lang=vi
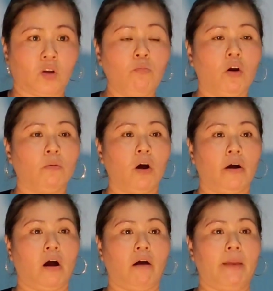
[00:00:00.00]
Đúng
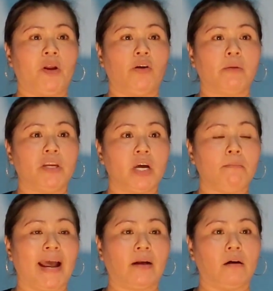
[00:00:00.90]
rồi em nói chị mới
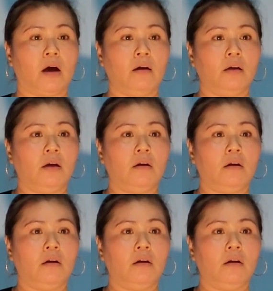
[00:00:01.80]
nhớ 3 người đó